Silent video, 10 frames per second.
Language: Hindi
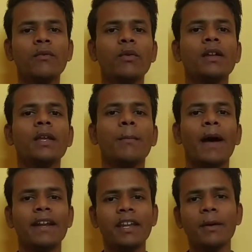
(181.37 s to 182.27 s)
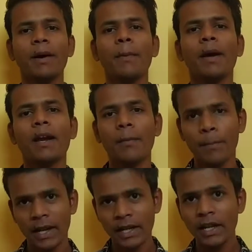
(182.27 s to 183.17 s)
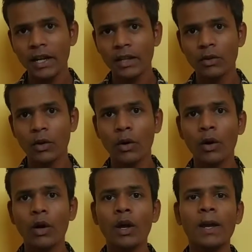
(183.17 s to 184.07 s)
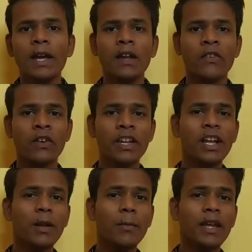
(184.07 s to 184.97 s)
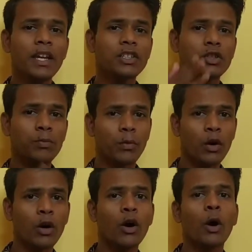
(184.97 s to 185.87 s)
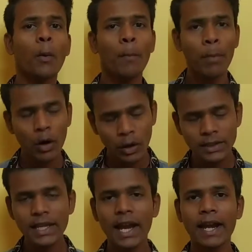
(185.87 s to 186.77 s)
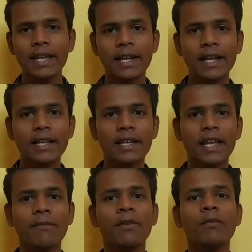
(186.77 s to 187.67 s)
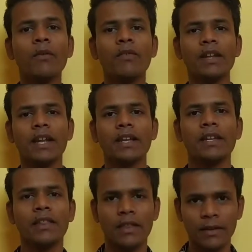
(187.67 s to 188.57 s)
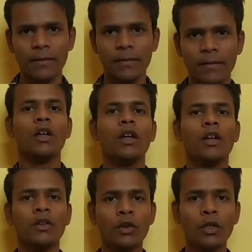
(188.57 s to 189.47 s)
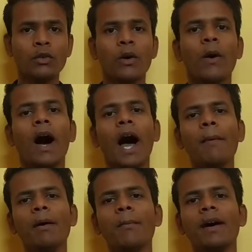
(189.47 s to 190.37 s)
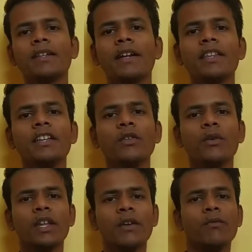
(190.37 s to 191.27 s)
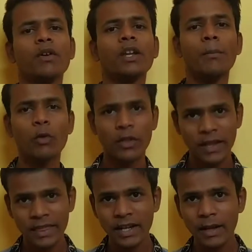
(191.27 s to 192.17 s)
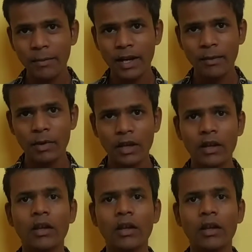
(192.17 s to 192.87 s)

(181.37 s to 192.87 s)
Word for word: ही फोन के बैटरी के बारे में कंपेयरिंग करें तो रियल मी एक्स टू प्रो बहुत ही आगे निकल जाता है विवो वी नाइन्टी से दोस्तों अब हम बात करते हैं दोनों ही फोन के प्रोसेसर के बारे में